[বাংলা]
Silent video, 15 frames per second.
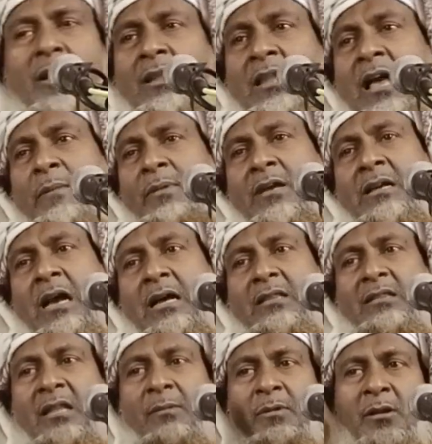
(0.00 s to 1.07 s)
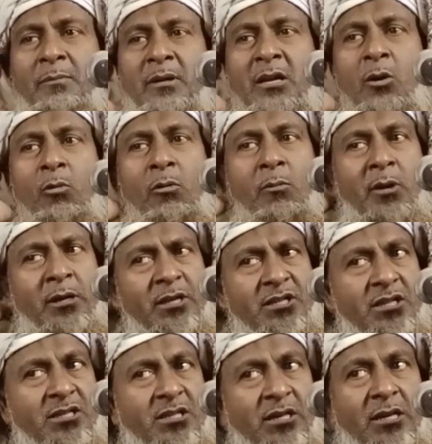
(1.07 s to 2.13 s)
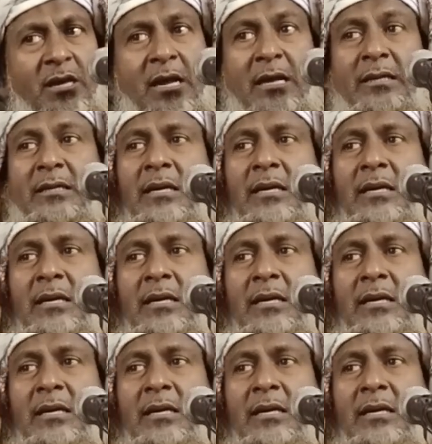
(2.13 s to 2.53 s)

বললেন আমি খাত্তাবের বেটা ওমর এসেছি